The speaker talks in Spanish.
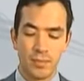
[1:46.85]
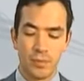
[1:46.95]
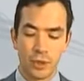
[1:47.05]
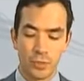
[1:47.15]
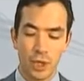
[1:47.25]

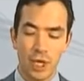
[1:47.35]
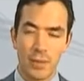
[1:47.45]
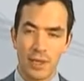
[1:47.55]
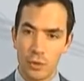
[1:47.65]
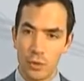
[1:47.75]
por
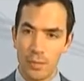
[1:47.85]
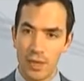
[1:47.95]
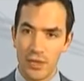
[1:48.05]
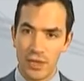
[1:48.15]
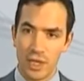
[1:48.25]
programar un
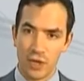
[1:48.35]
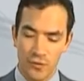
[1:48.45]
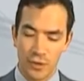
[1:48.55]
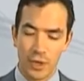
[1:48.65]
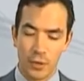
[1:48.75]
PLC,
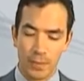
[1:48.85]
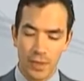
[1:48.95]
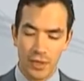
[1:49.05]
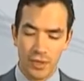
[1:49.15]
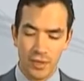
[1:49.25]
configurar un
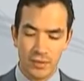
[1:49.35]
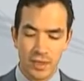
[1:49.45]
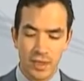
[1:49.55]
PLC,